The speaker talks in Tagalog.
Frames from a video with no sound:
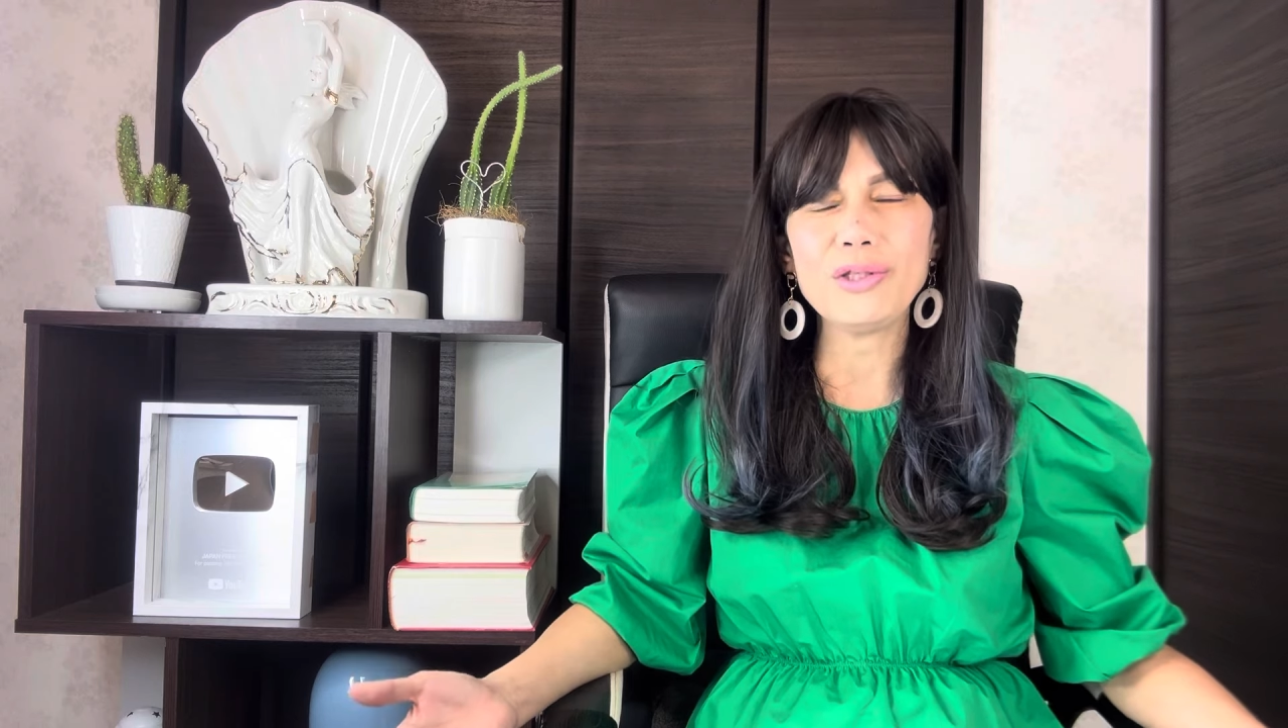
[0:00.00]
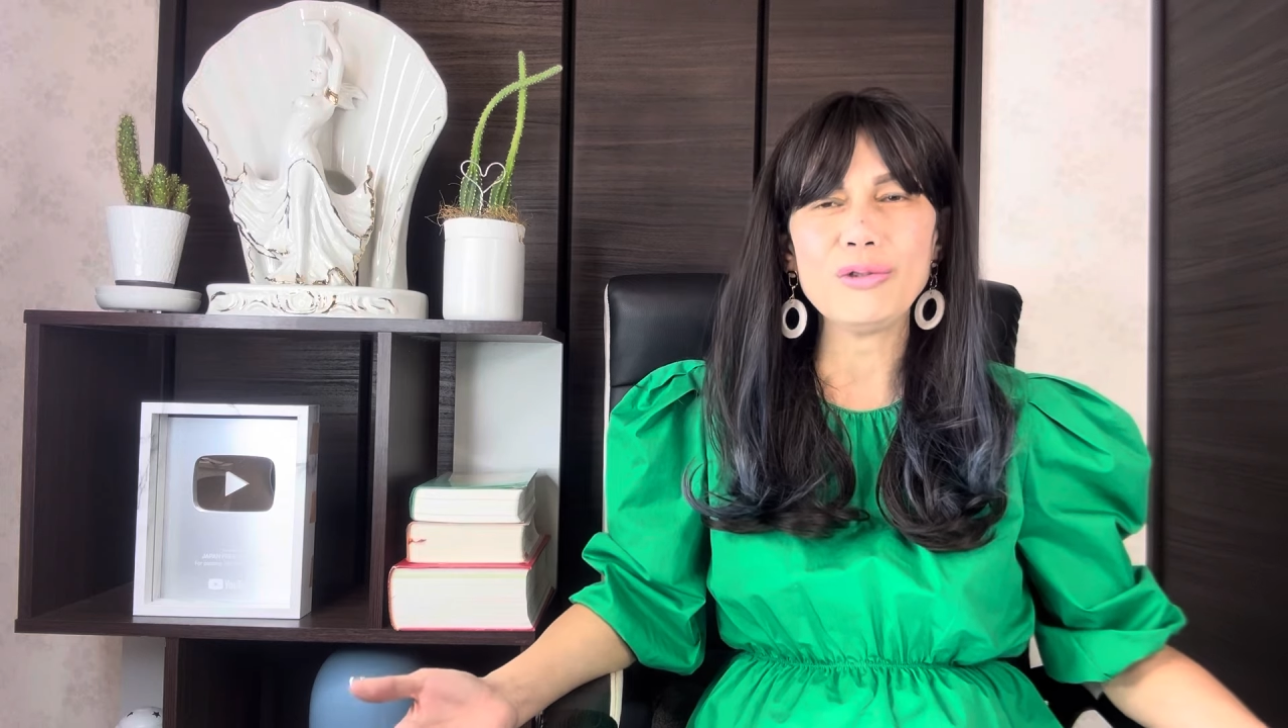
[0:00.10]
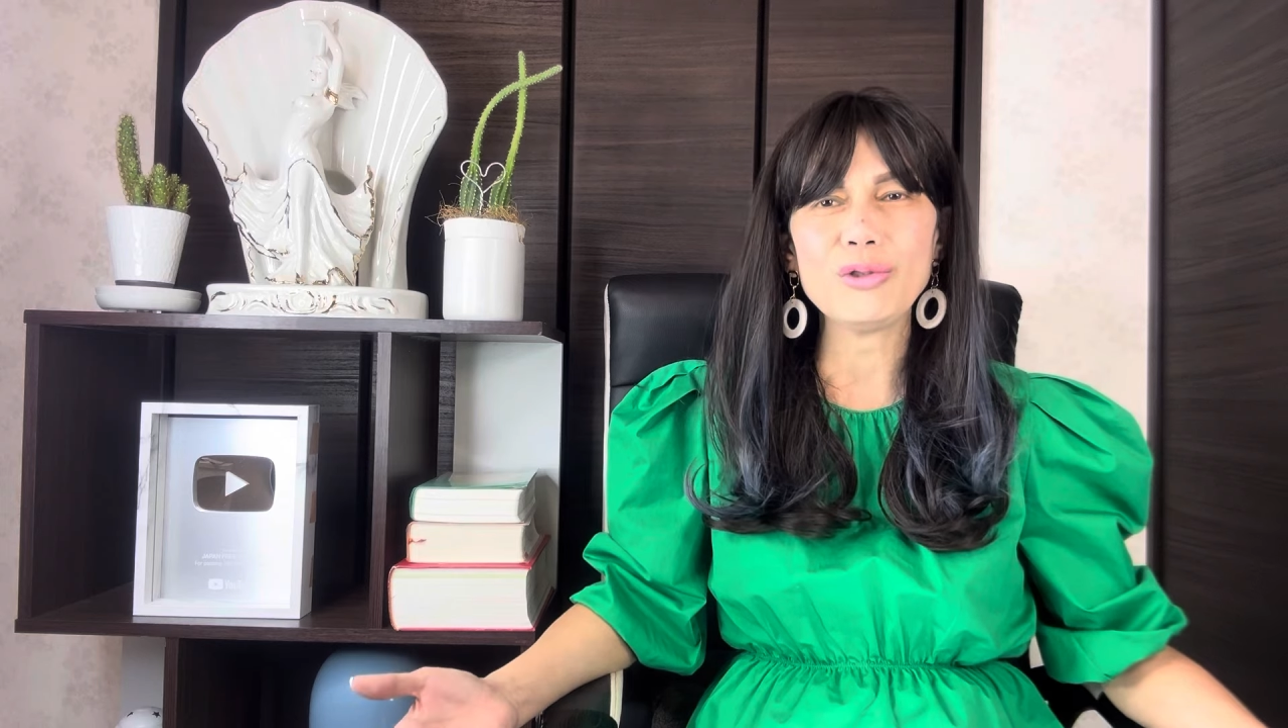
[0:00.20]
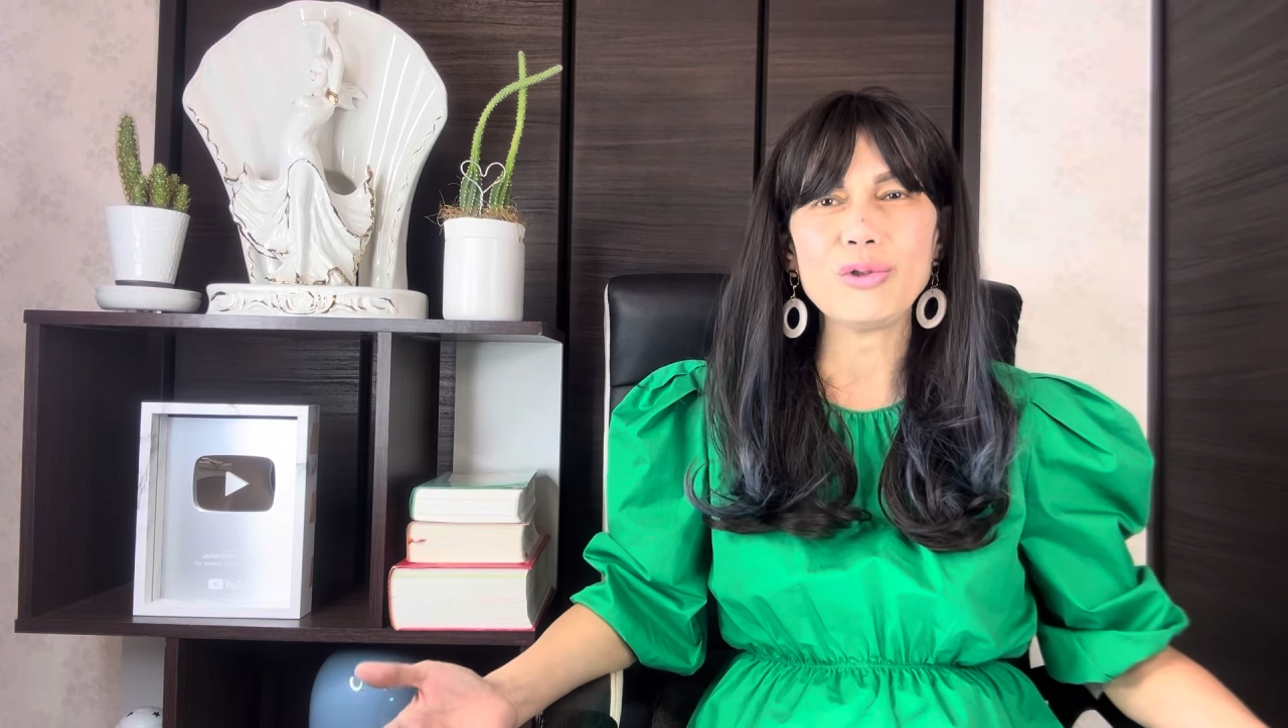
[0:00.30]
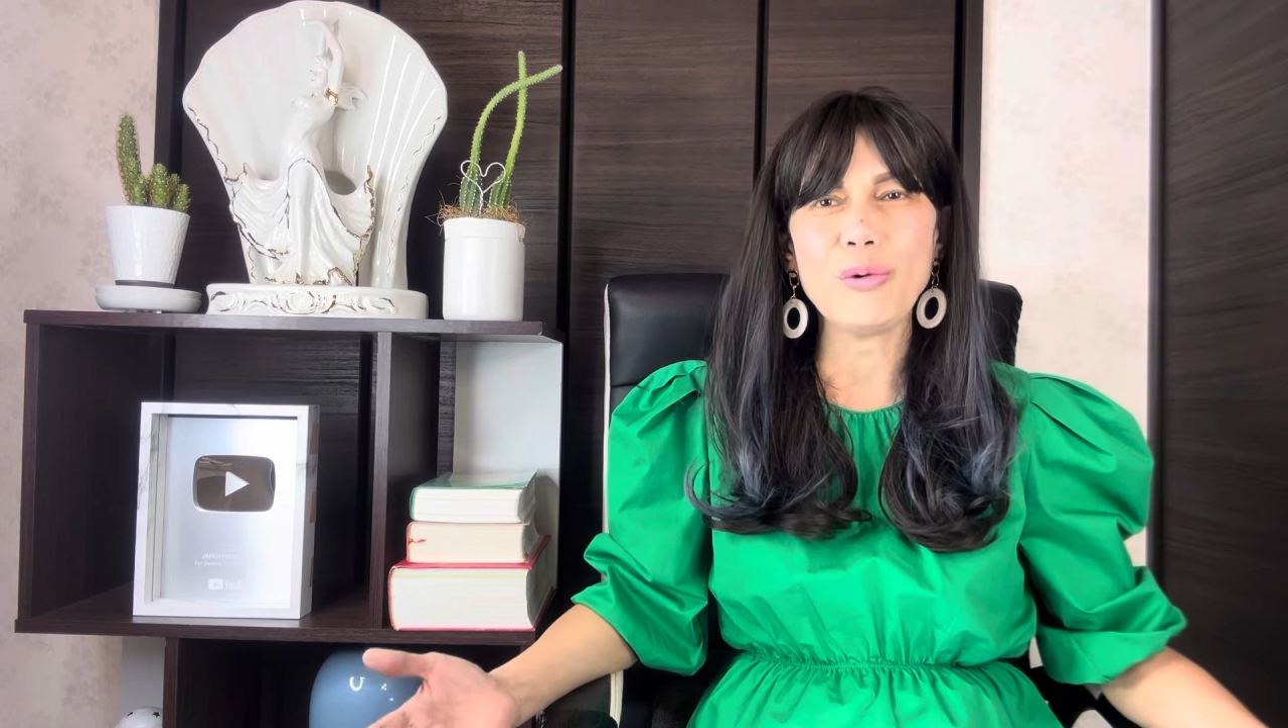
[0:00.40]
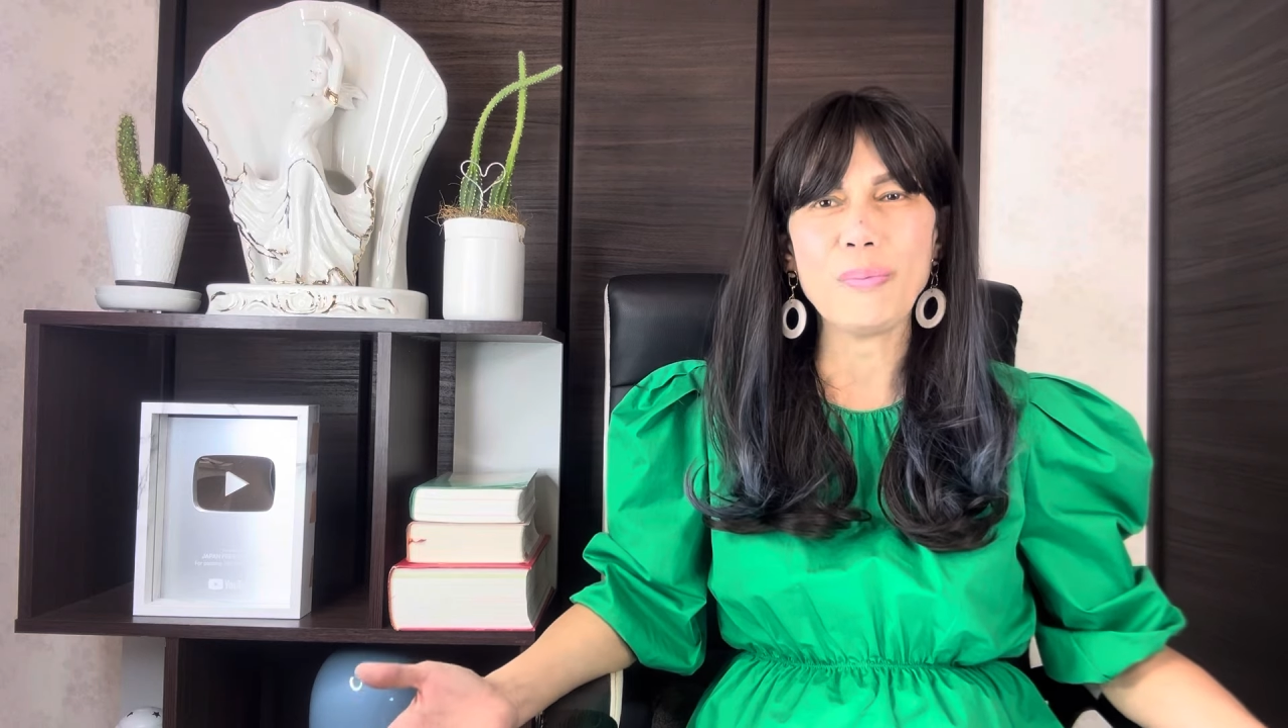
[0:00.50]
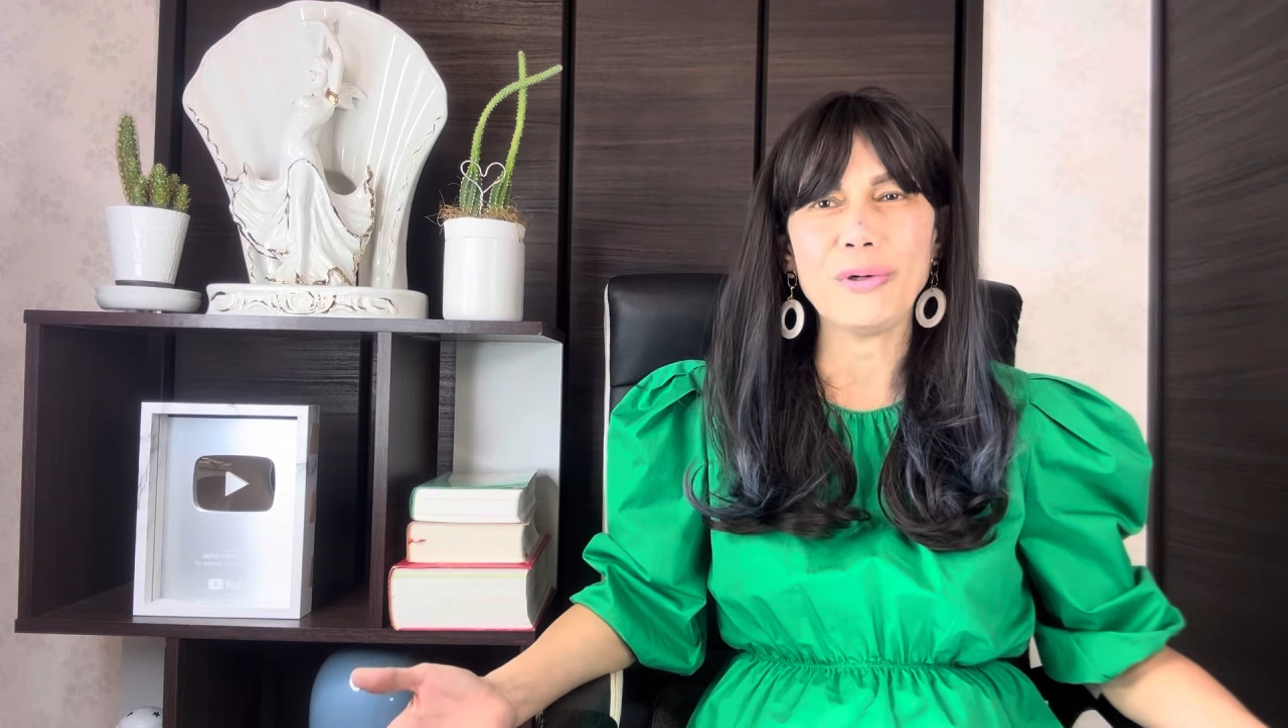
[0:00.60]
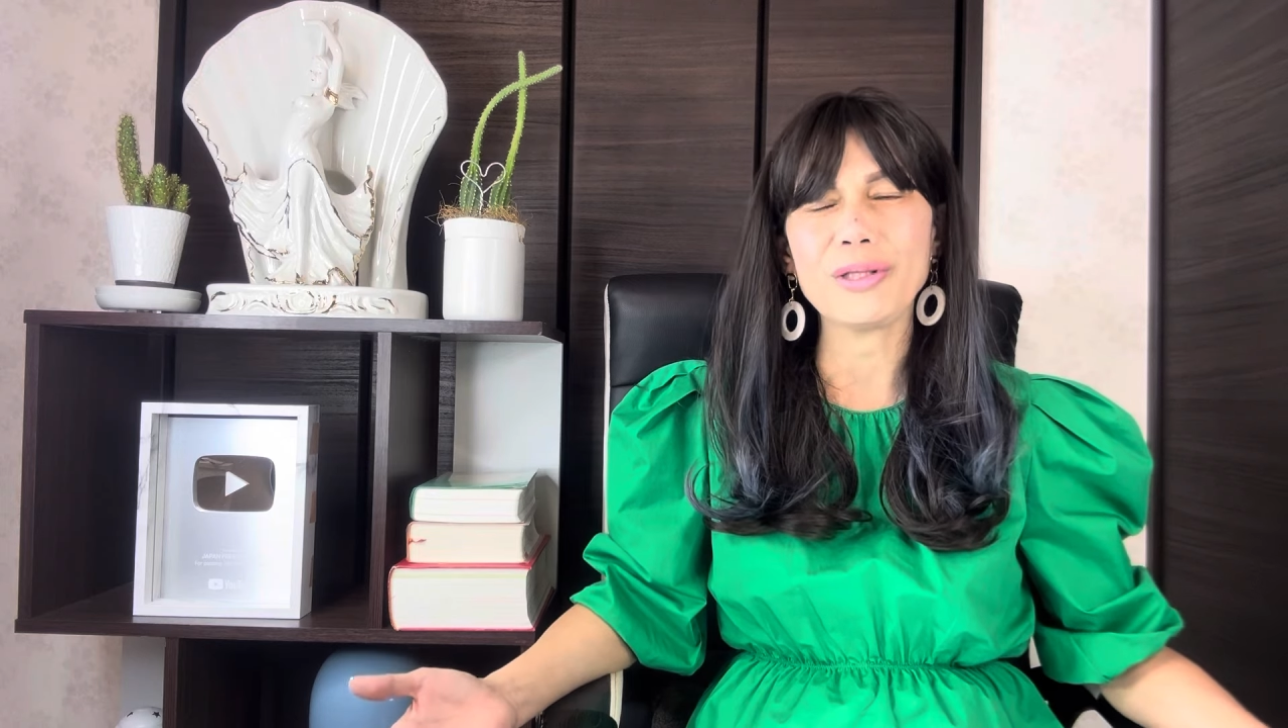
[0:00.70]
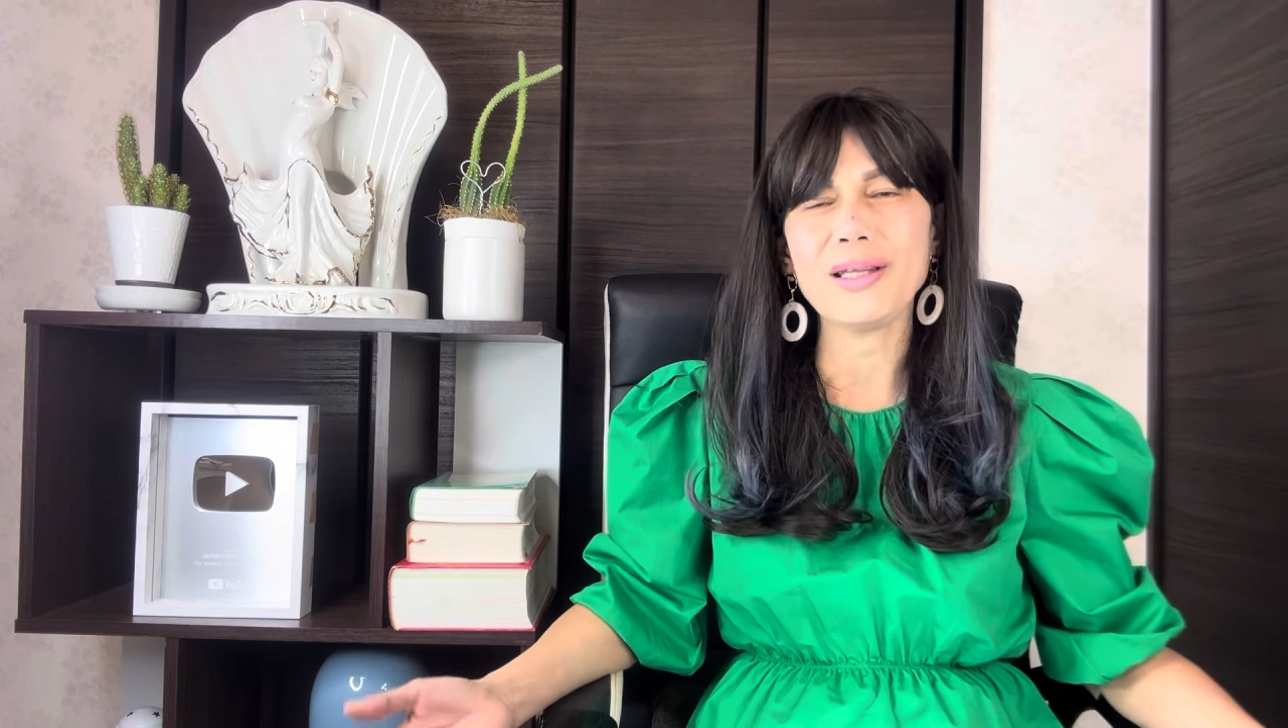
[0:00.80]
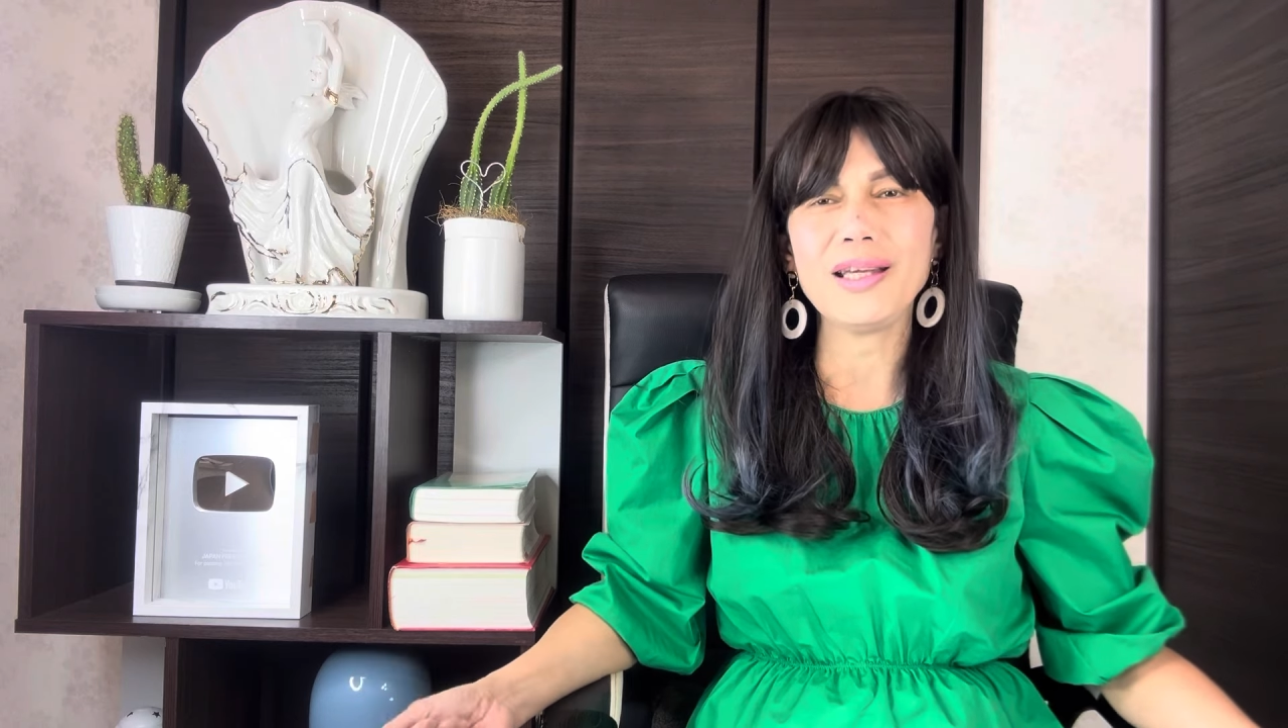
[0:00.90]
yung
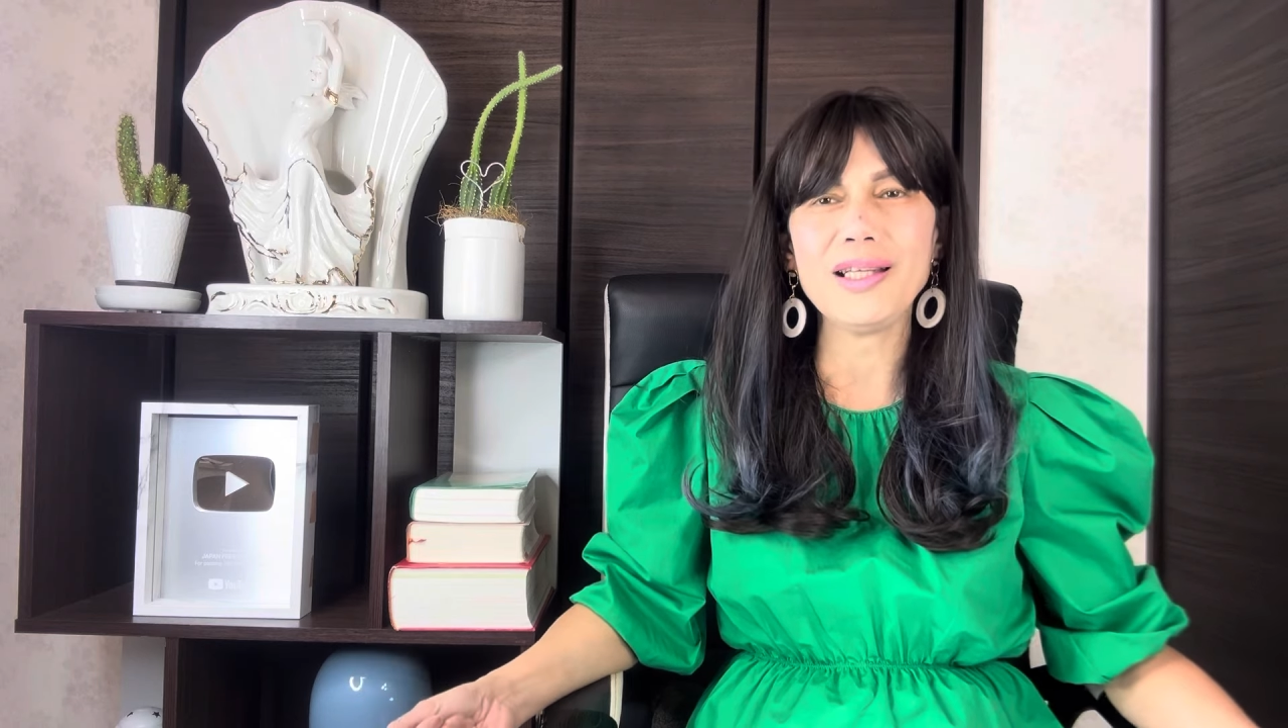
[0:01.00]
supot,